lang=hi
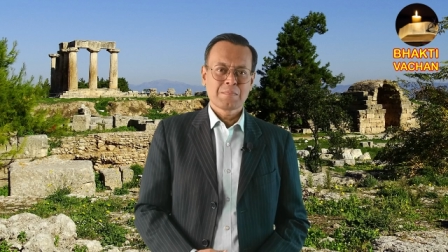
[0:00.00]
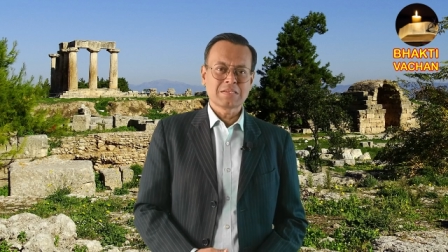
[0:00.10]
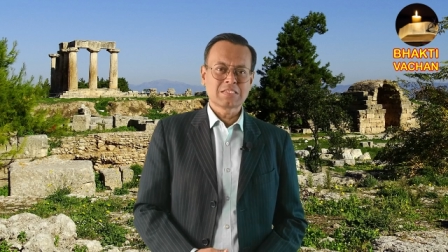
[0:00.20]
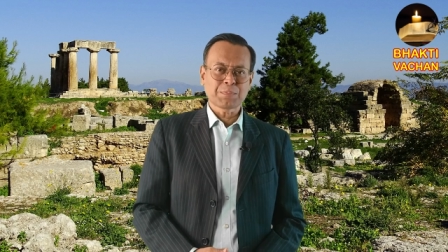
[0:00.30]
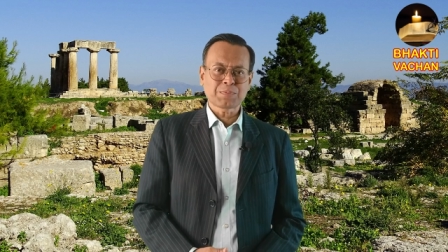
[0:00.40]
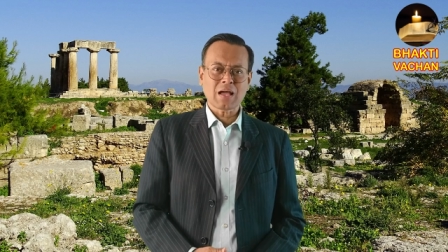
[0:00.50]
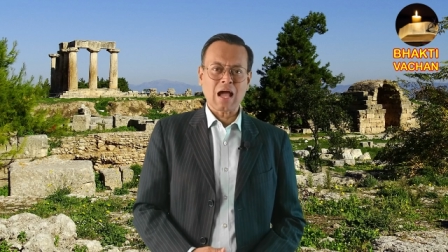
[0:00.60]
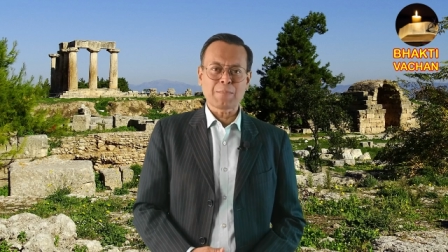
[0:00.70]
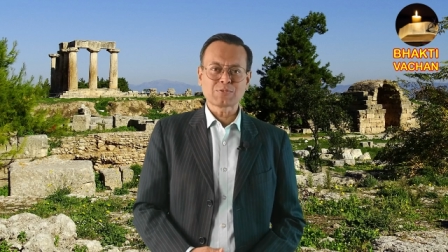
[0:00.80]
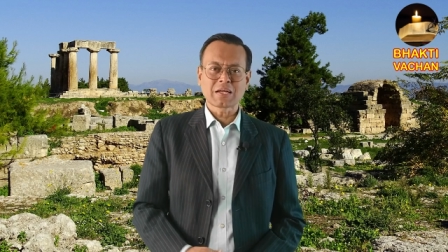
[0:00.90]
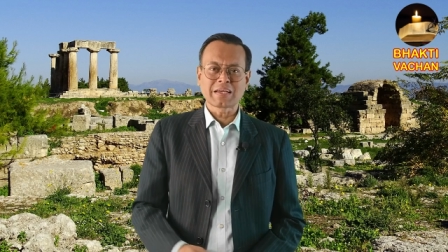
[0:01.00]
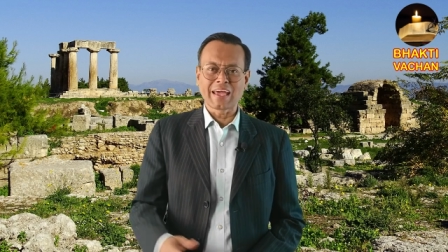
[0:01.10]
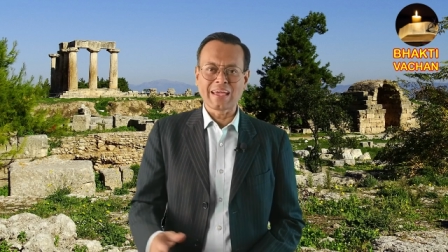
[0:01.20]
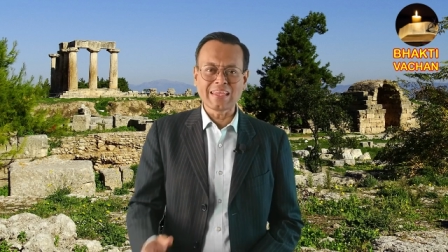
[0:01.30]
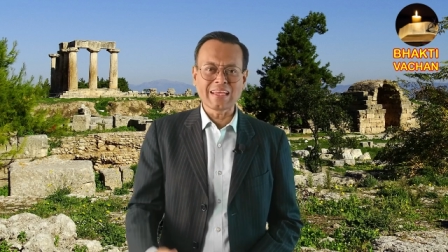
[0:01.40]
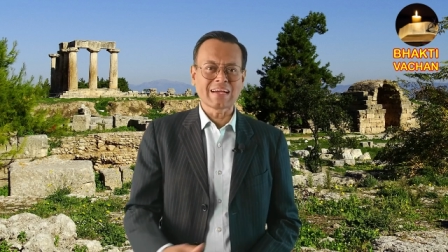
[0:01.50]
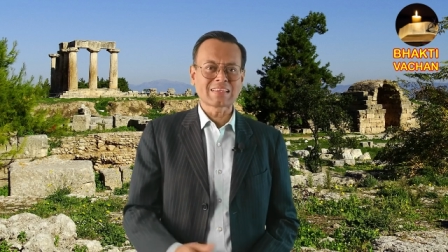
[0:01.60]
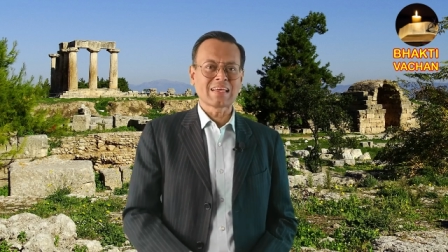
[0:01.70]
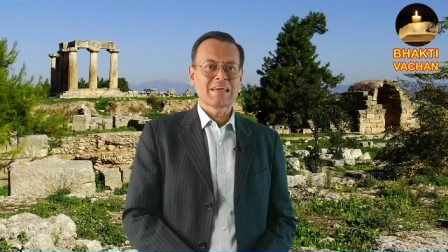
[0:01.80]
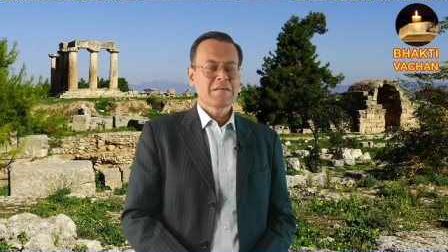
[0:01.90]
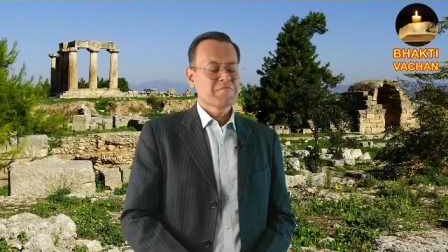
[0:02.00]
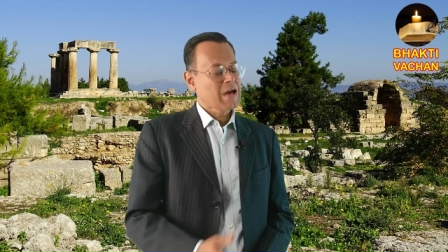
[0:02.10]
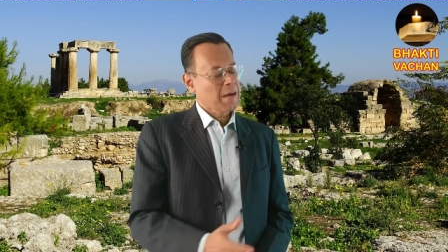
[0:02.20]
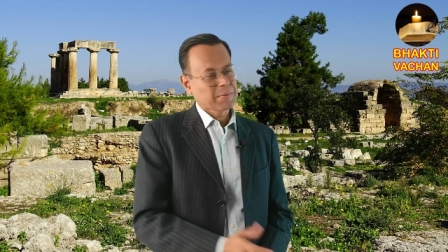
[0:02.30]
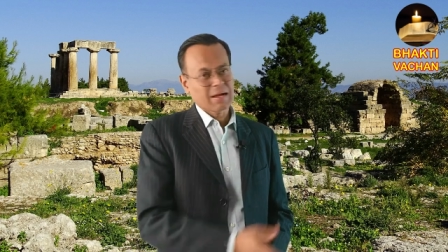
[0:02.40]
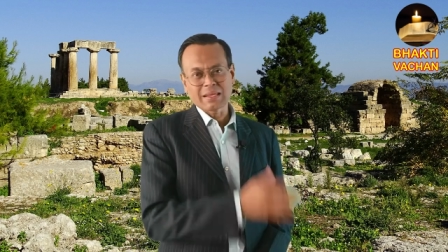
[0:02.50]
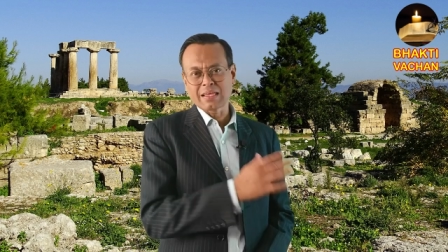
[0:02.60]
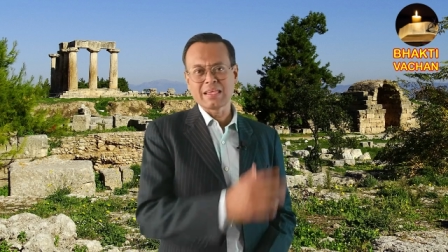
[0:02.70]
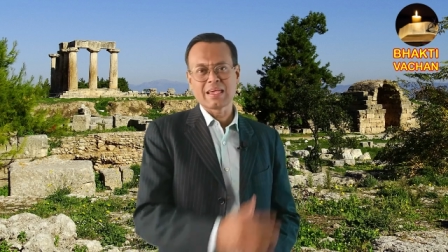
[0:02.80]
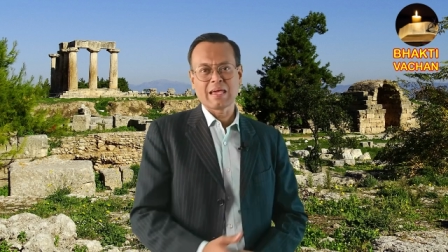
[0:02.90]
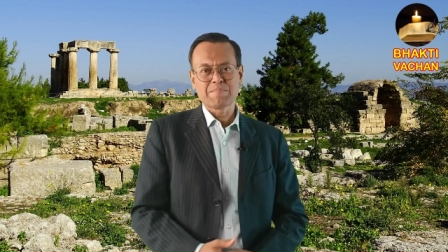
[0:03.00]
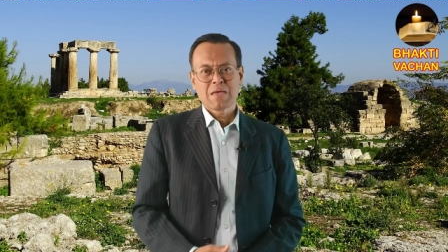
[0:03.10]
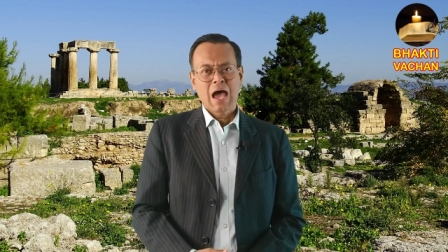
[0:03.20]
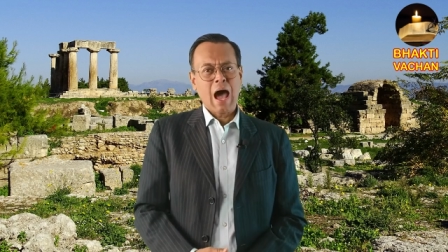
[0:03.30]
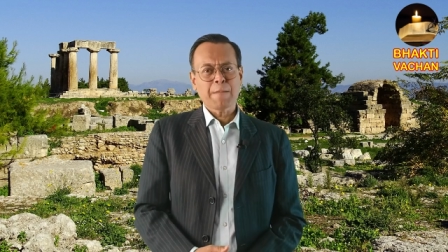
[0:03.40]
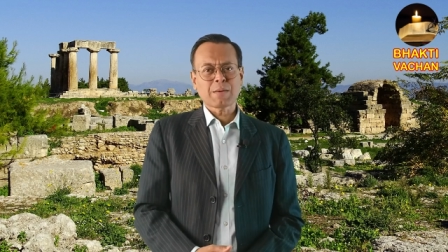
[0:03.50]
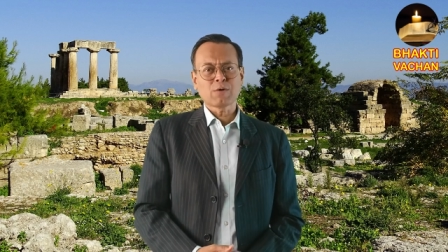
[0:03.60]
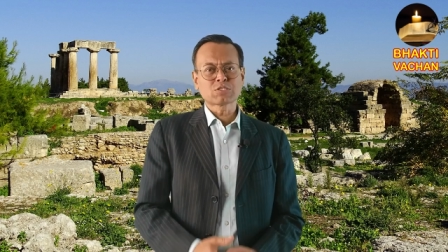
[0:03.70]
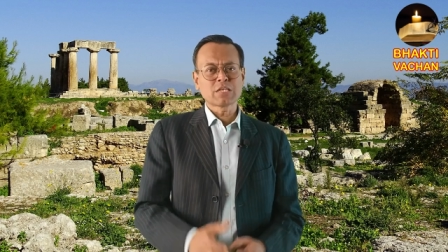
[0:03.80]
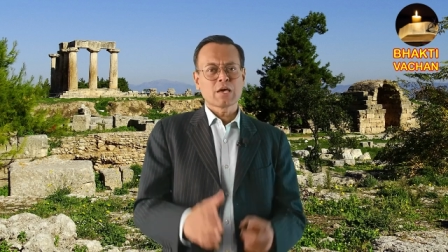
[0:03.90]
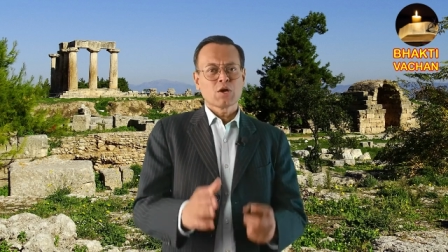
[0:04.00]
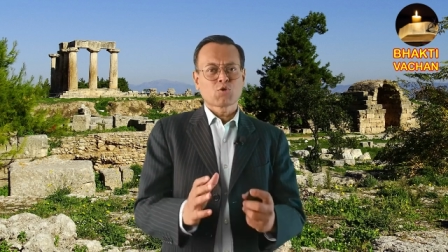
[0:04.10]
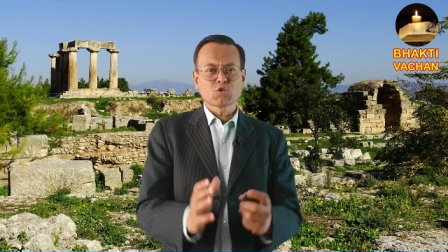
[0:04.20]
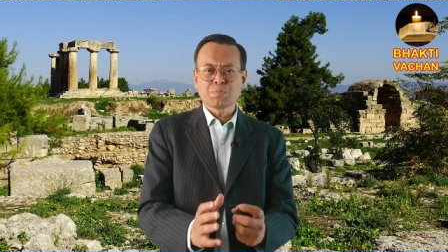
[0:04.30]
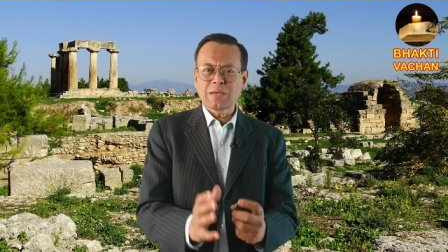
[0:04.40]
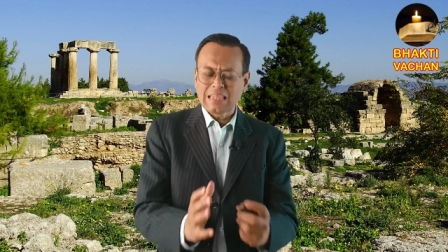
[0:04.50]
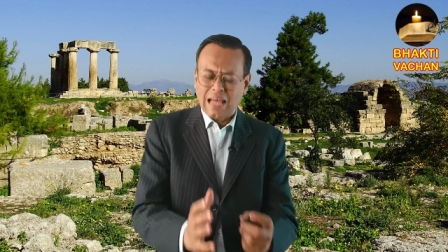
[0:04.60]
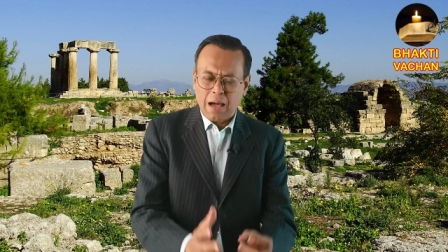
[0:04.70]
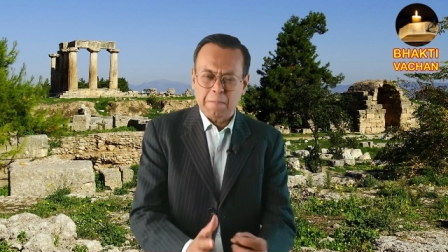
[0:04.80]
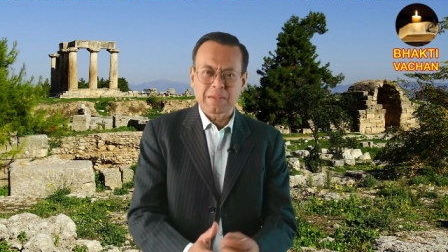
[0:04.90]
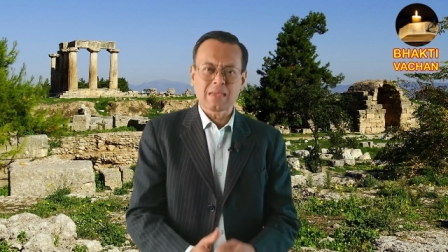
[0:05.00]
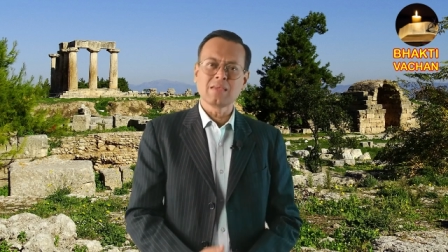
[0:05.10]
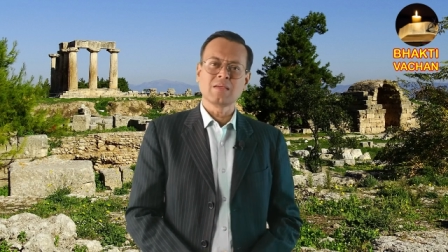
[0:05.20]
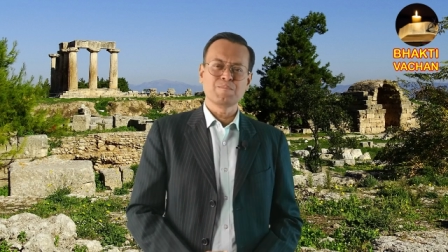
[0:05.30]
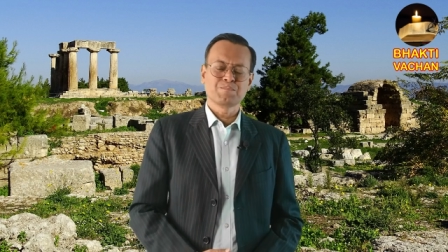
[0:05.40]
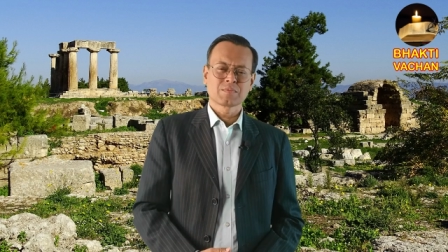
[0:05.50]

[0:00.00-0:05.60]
पर जब तक आप उसे ग्रहण नहीं करते वे आपका नहीं है आपका उससे कुछ भी लाभ नहीं